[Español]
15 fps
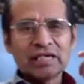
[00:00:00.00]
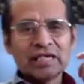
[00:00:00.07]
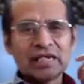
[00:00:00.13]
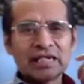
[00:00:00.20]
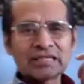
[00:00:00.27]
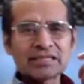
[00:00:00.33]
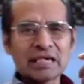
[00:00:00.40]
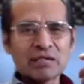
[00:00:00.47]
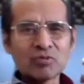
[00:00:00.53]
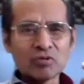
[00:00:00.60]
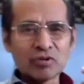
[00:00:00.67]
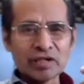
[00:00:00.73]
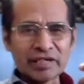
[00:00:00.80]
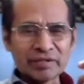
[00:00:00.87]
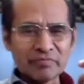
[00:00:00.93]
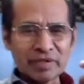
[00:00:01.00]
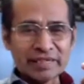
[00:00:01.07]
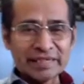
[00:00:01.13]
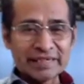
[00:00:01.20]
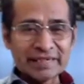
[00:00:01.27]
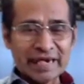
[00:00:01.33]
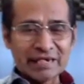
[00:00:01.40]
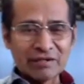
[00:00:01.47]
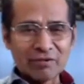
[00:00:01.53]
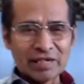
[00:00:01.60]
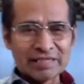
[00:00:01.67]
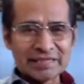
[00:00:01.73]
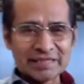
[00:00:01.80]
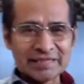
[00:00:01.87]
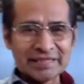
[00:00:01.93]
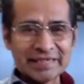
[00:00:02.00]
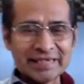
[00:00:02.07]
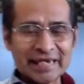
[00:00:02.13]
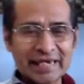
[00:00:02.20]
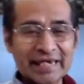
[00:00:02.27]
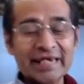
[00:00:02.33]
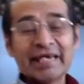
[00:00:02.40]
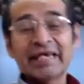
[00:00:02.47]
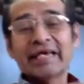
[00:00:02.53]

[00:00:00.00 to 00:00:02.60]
les hablo en mexicano. Así es de que